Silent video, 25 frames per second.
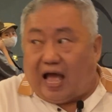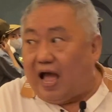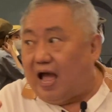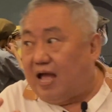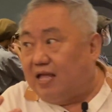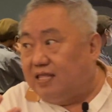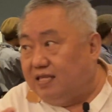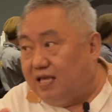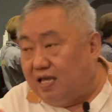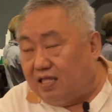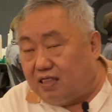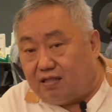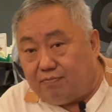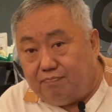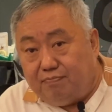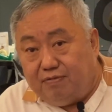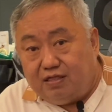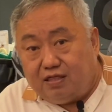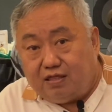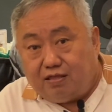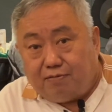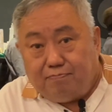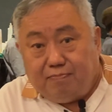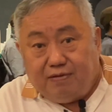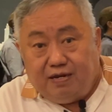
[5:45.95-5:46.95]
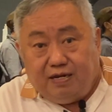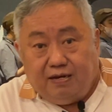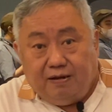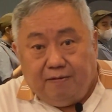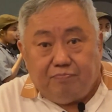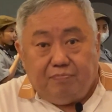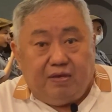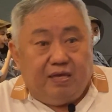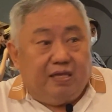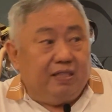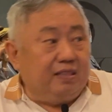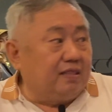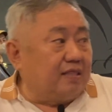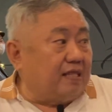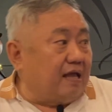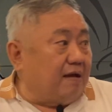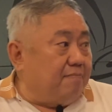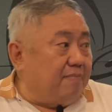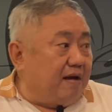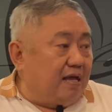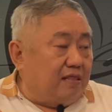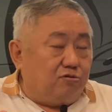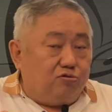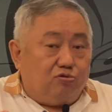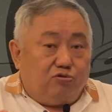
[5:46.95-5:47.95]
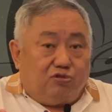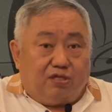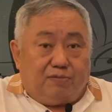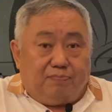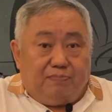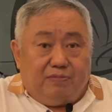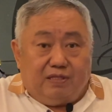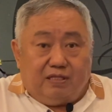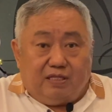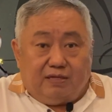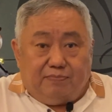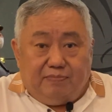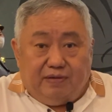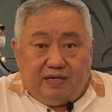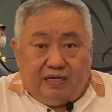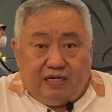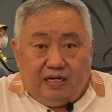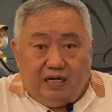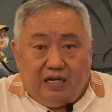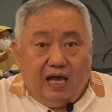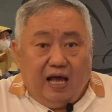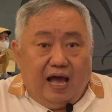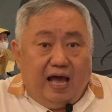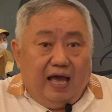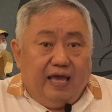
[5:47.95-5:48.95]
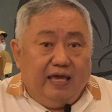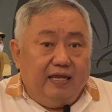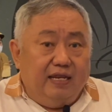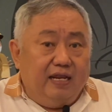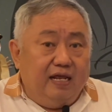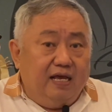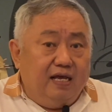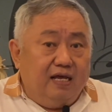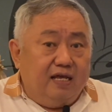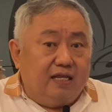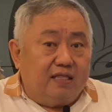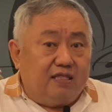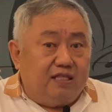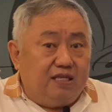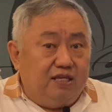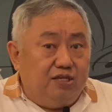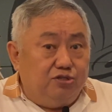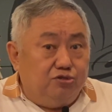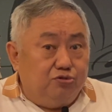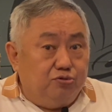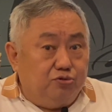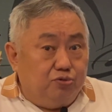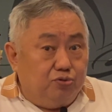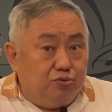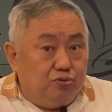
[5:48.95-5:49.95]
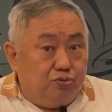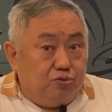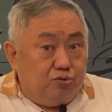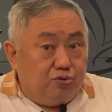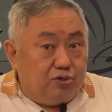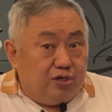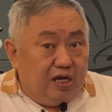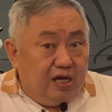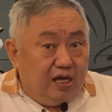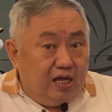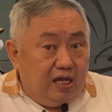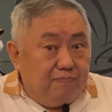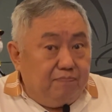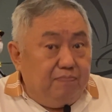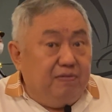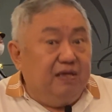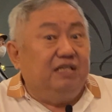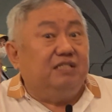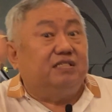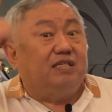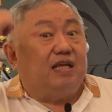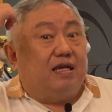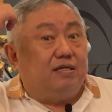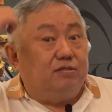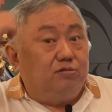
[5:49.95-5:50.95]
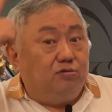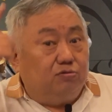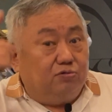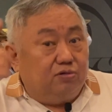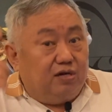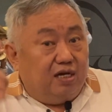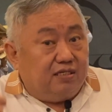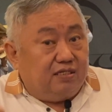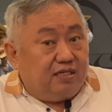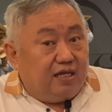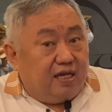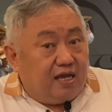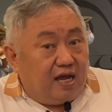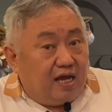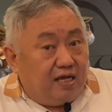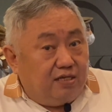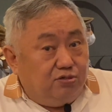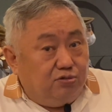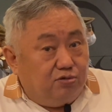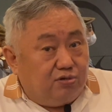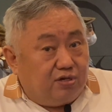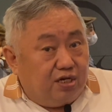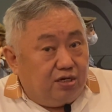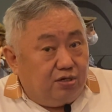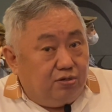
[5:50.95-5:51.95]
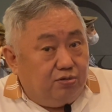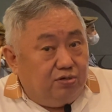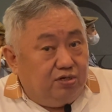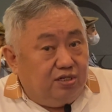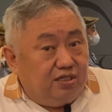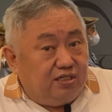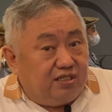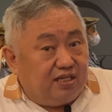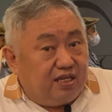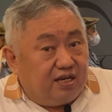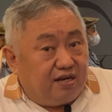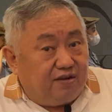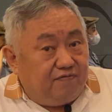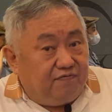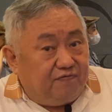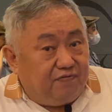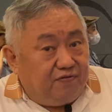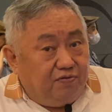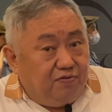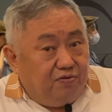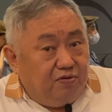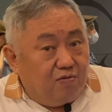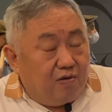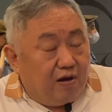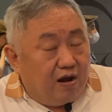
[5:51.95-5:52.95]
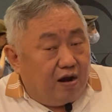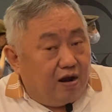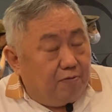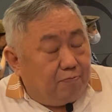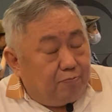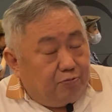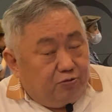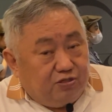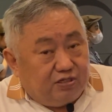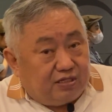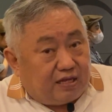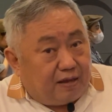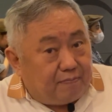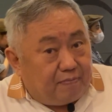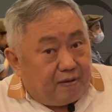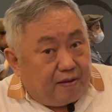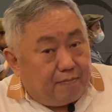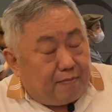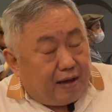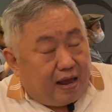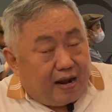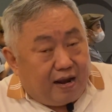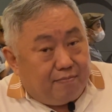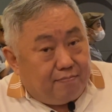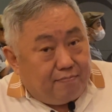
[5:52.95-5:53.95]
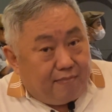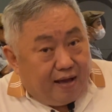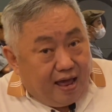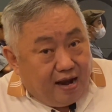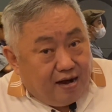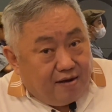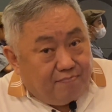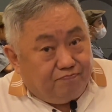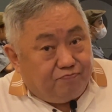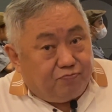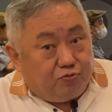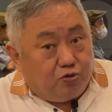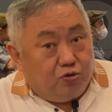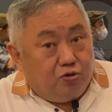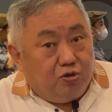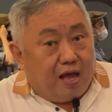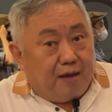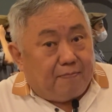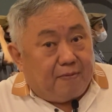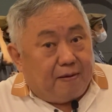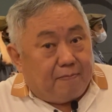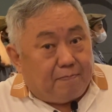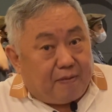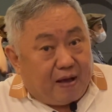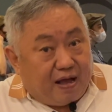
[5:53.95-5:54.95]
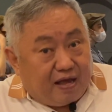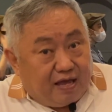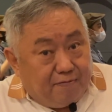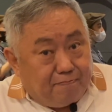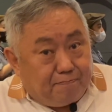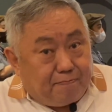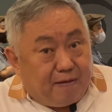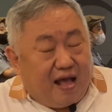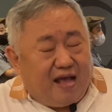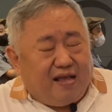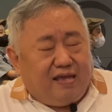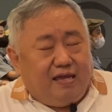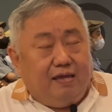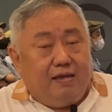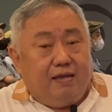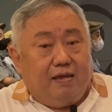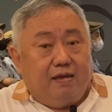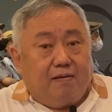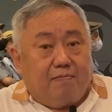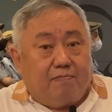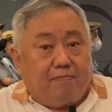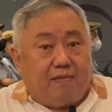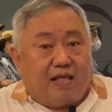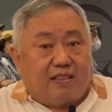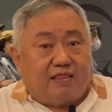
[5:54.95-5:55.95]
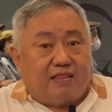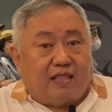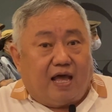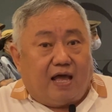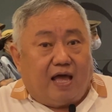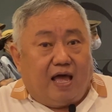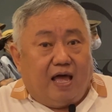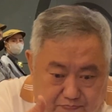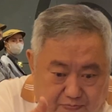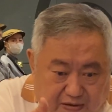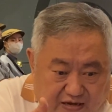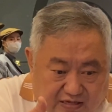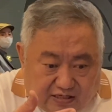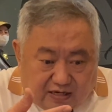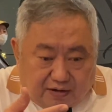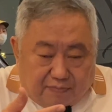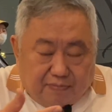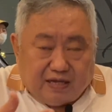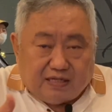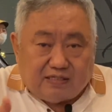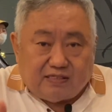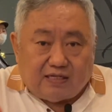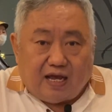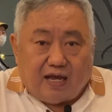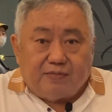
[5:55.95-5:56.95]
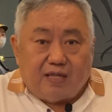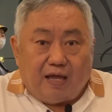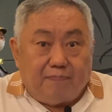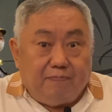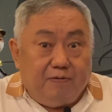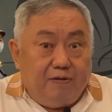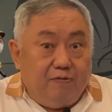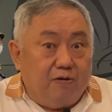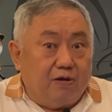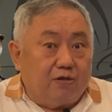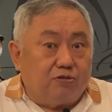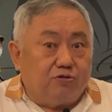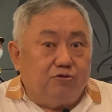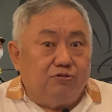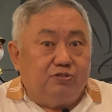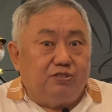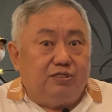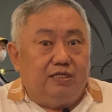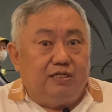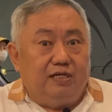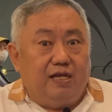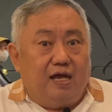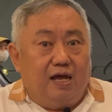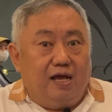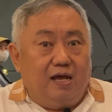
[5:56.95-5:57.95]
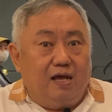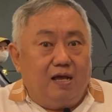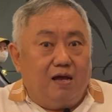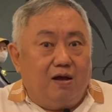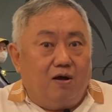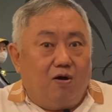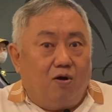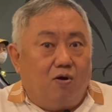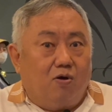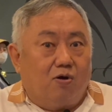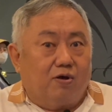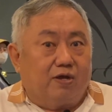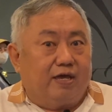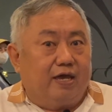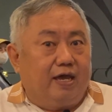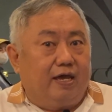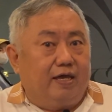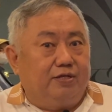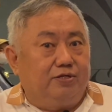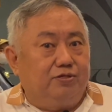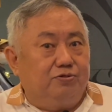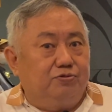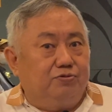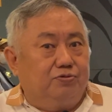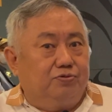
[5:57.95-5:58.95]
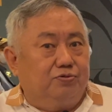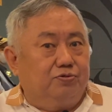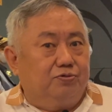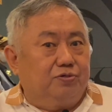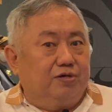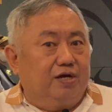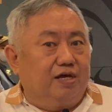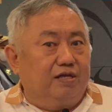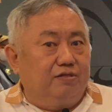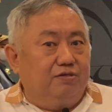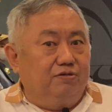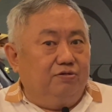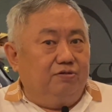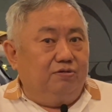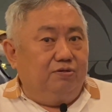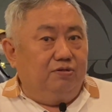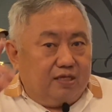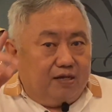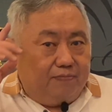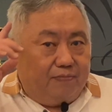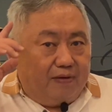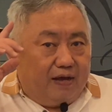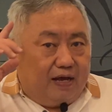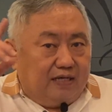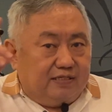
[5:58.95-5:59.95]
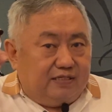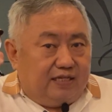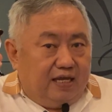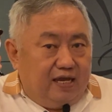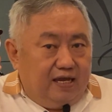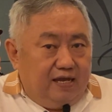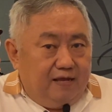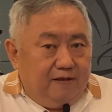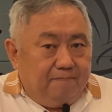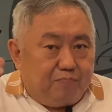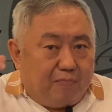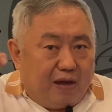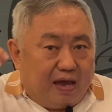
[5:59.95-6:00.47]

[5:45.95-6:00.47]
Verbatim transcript: Tanya teman-teman, minta bantu teman-teman. Akhirnya ngerti juga. Bisa juga saya ngajukan judicial review, walaupun sampai malam-malam tuh, sampai pagi-pagi mata baca-baca. Tapi waktu sidang oke okay juga juga tuh. Terima kasih.